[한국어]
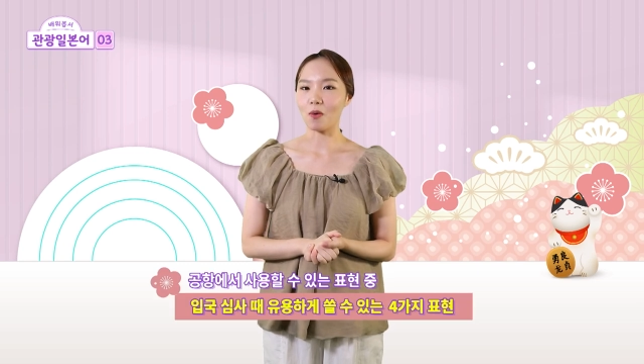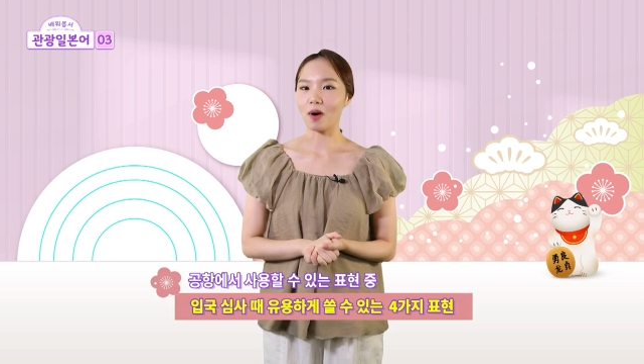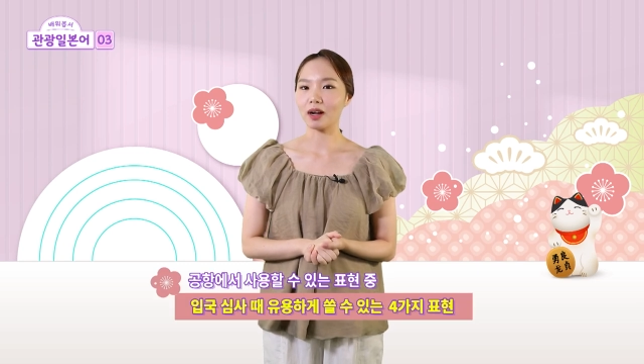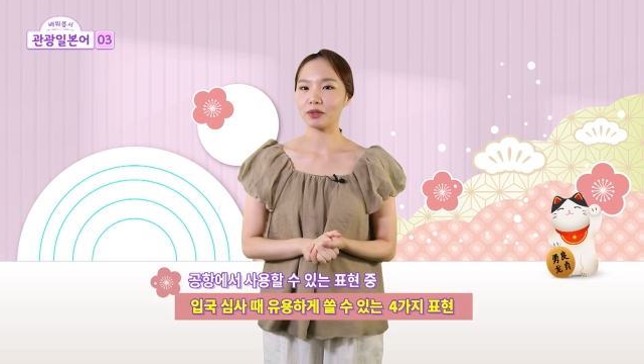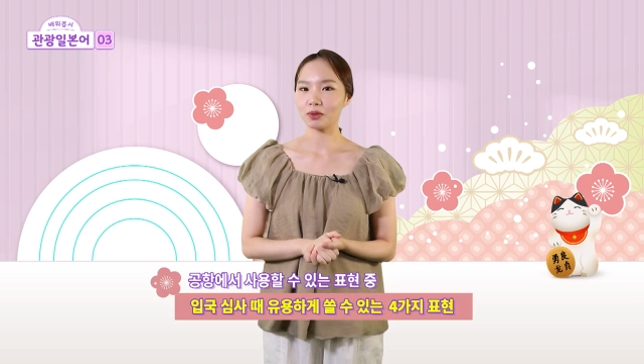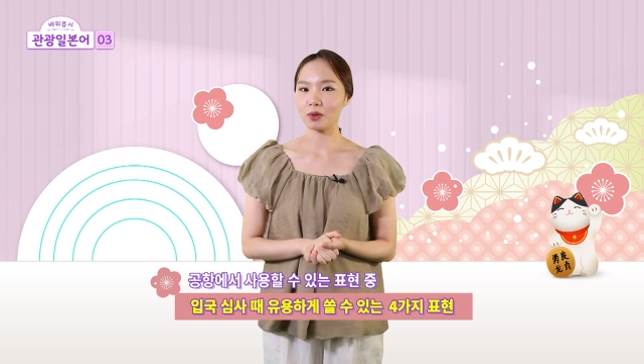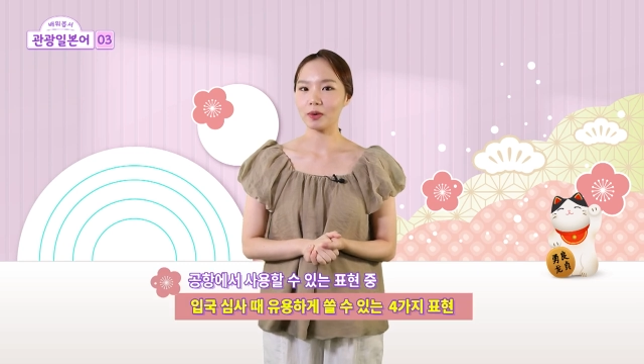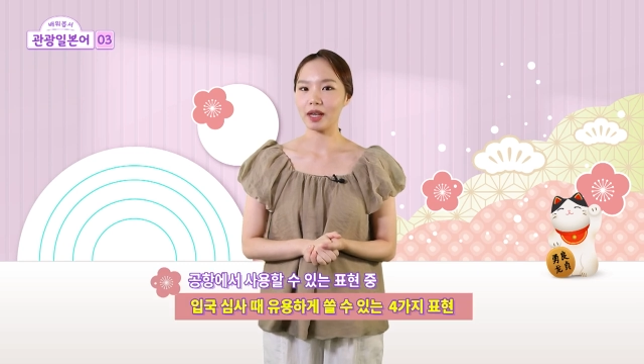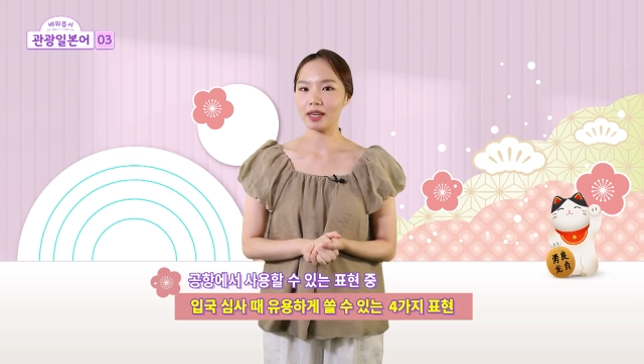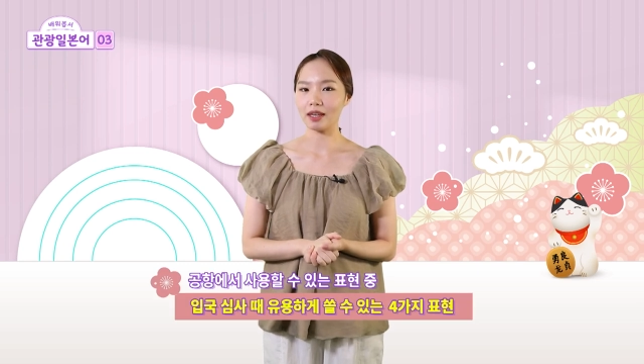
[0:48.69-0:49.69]
공항
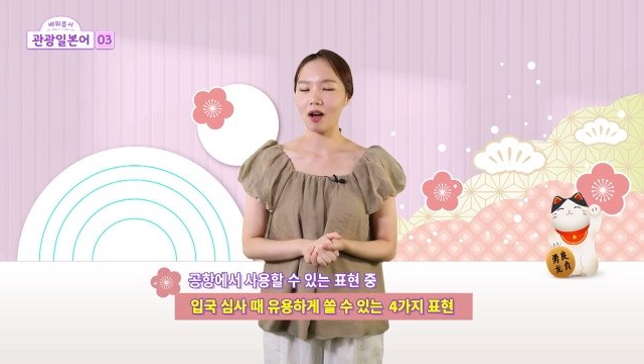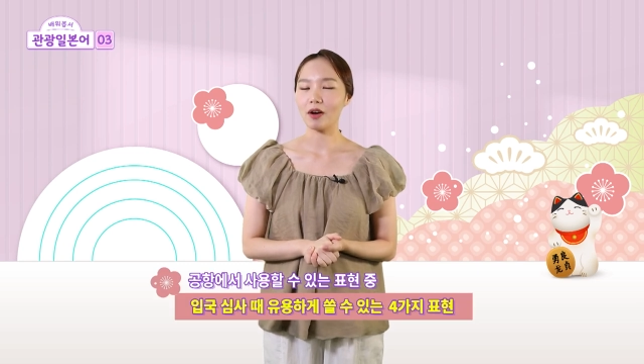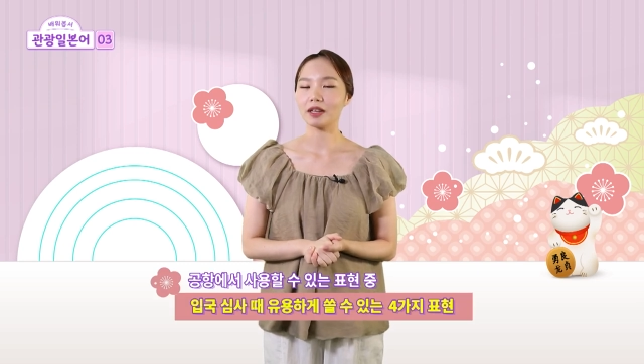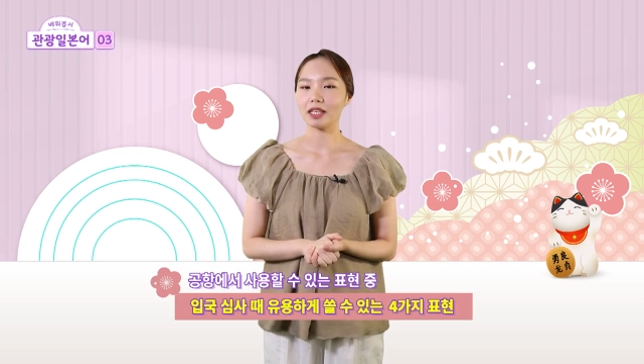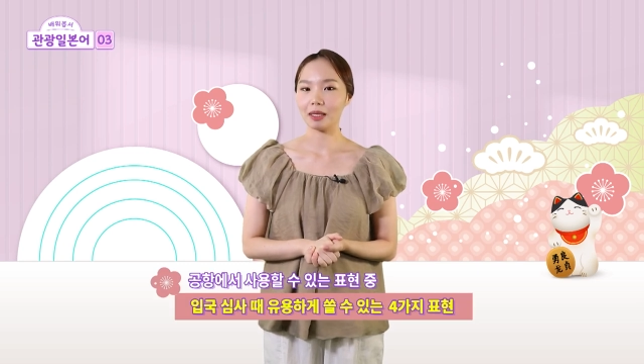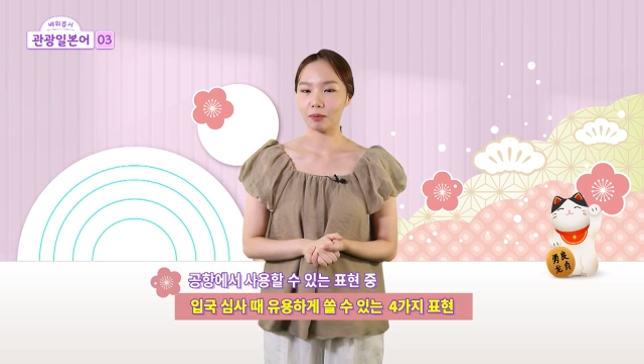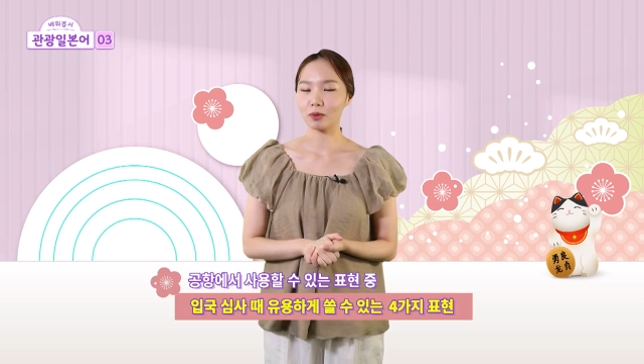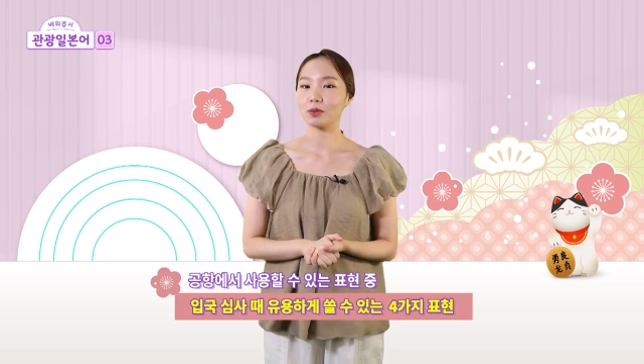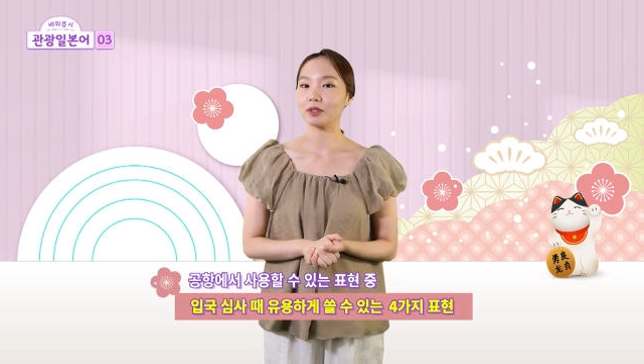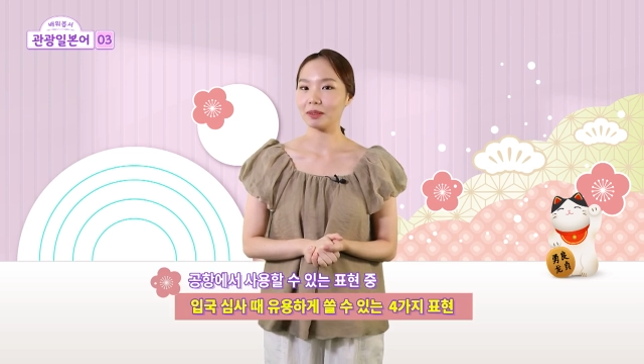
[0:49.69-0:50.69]
수속에 이어
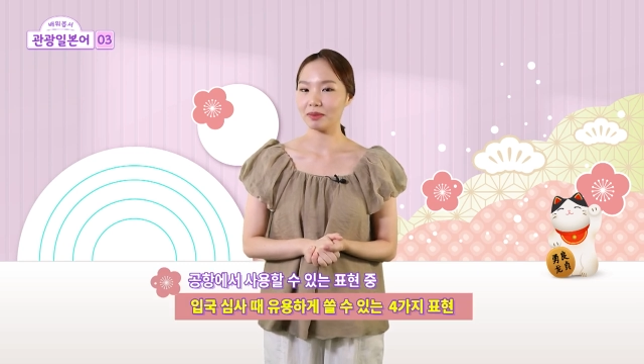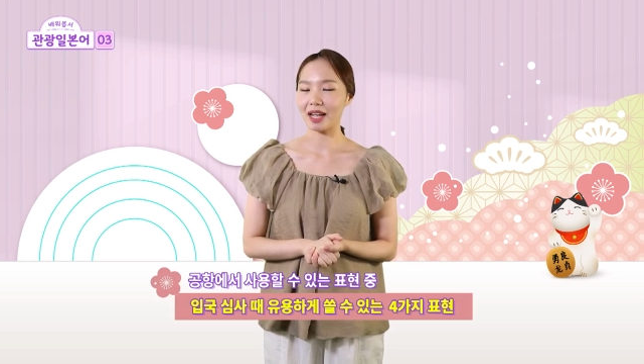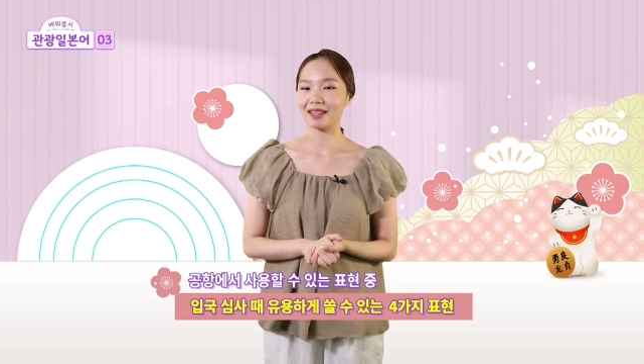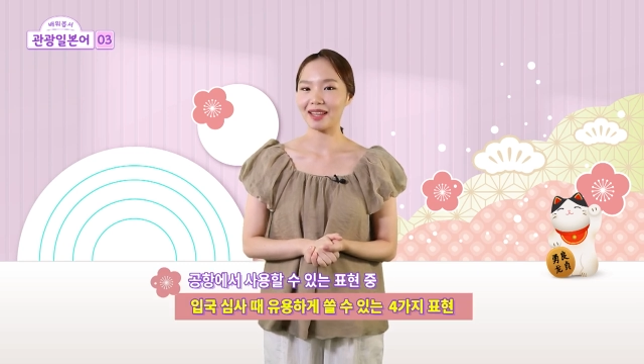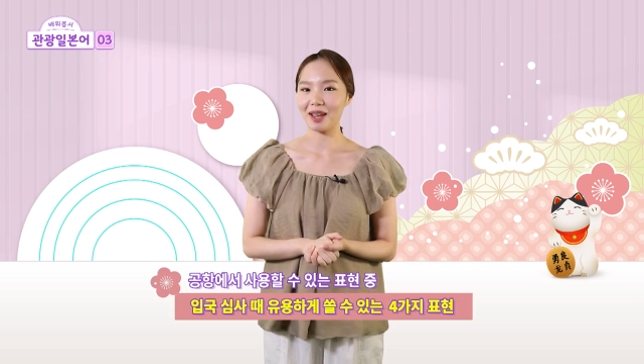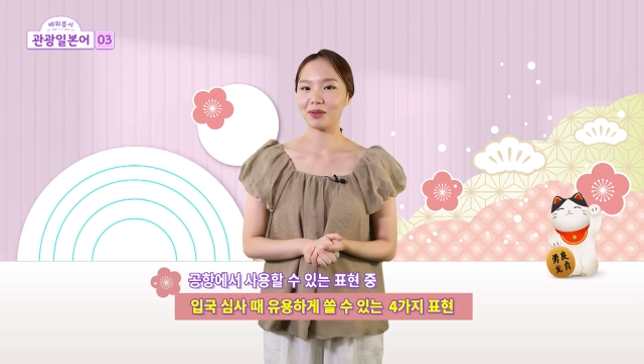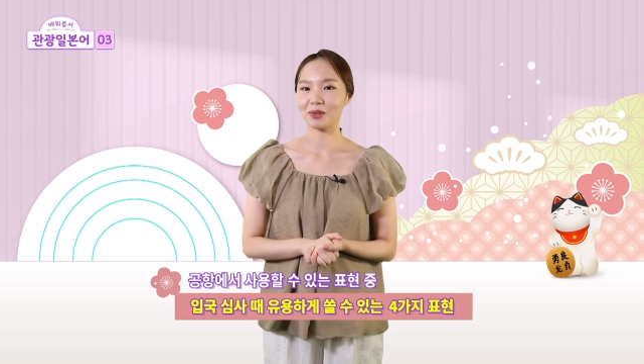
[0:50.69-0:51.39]
입국 심사 때